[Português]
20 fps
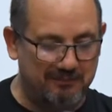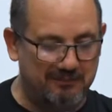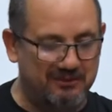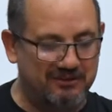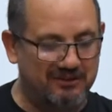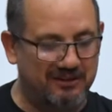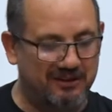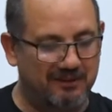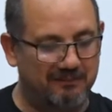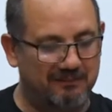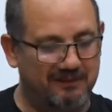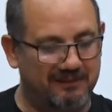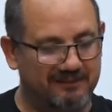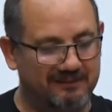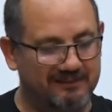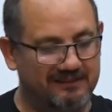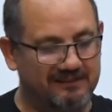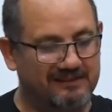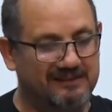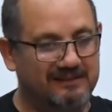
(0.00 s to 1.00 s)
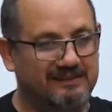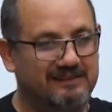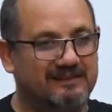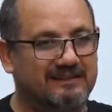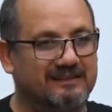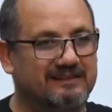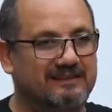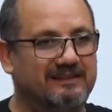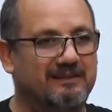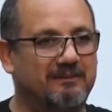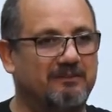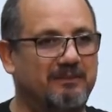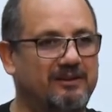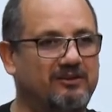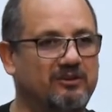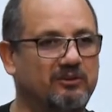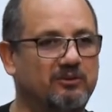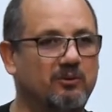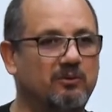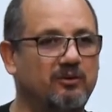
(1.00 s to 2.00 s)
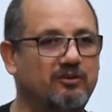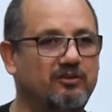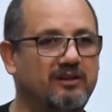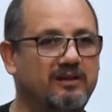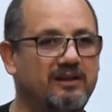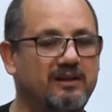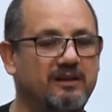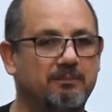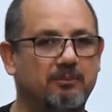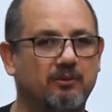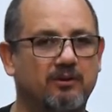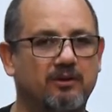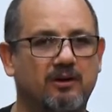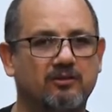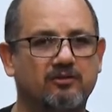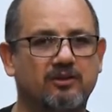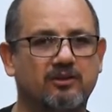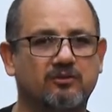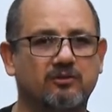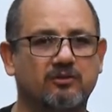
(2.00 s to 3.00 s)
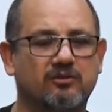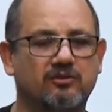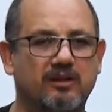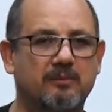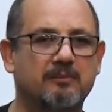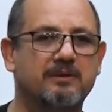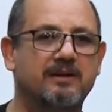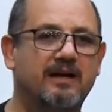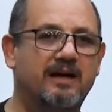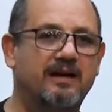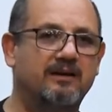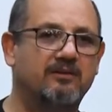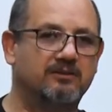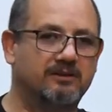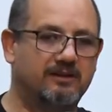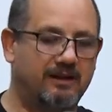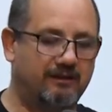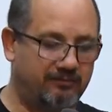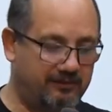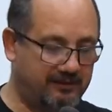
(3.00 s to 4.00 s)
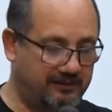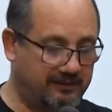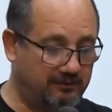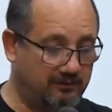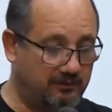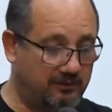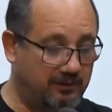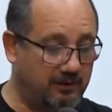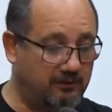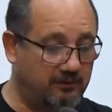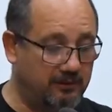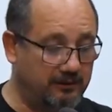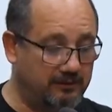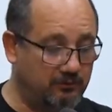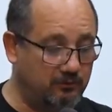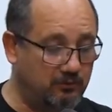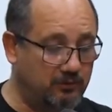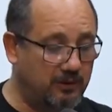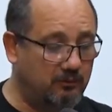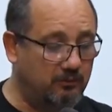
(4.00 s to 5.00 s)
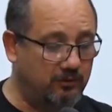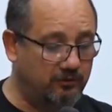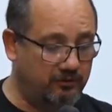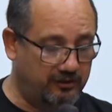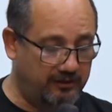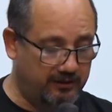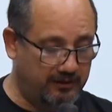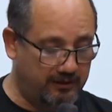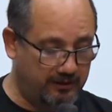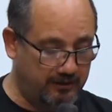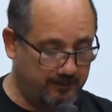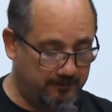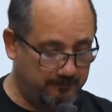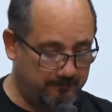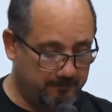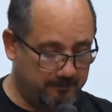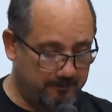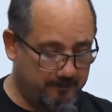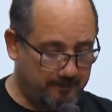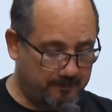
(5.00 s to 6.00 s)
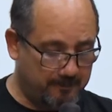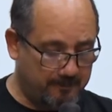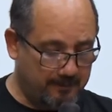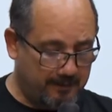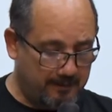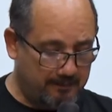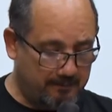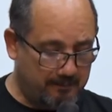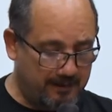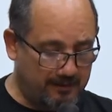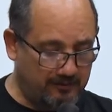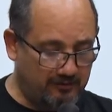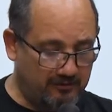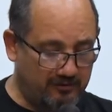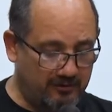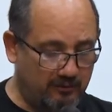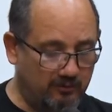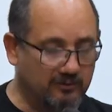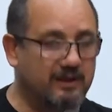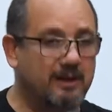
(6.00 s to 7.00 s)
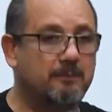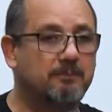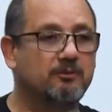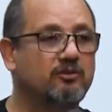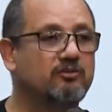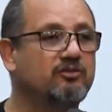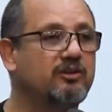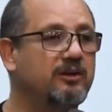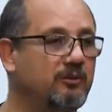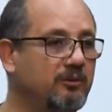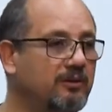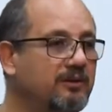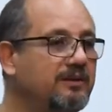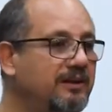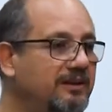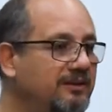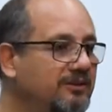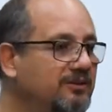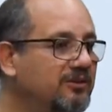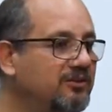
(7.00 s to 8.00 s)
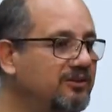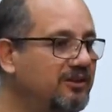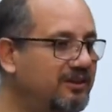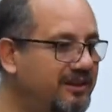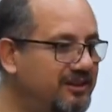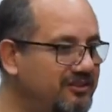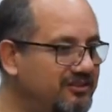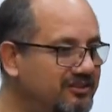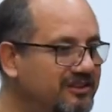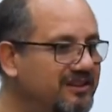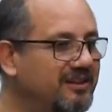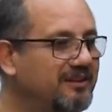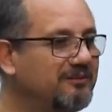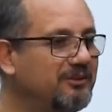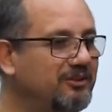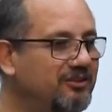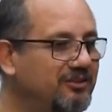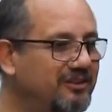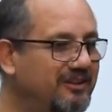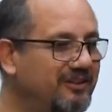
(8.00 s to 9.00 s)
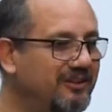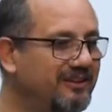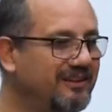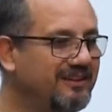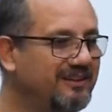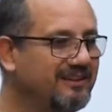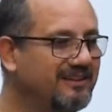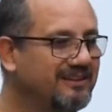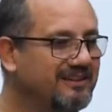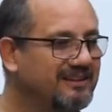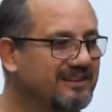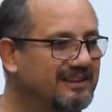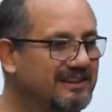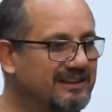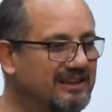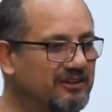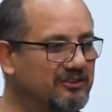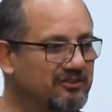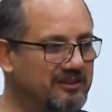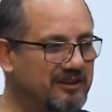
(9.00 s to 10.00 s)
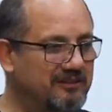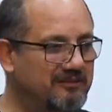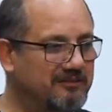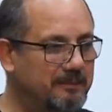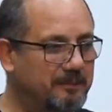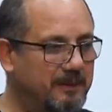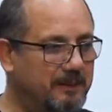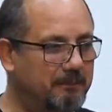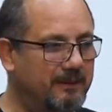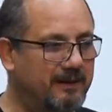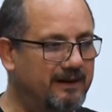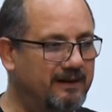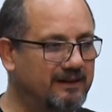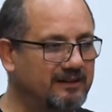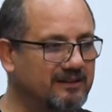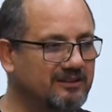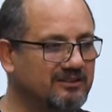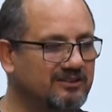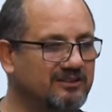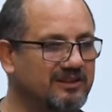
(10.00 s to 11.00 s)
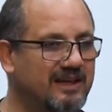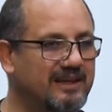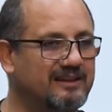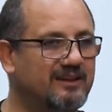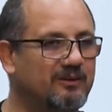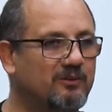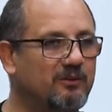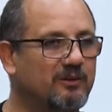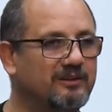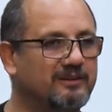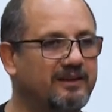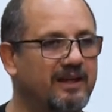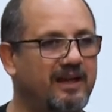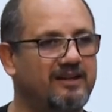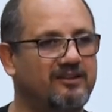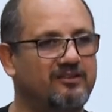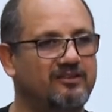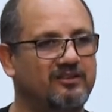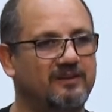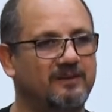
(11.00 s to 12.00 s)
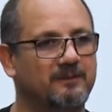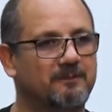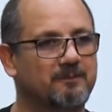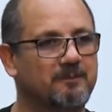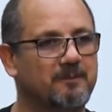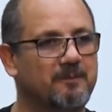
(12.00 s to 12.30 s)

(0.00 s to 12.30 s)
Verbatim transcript: me chama, mas eu não conseguia por causa do seminário, eu estava dando aula e nunca conseguia. Mas é o tempo do Senhor, né? Então nós acreditamos que Deus estava preparando, nada acontece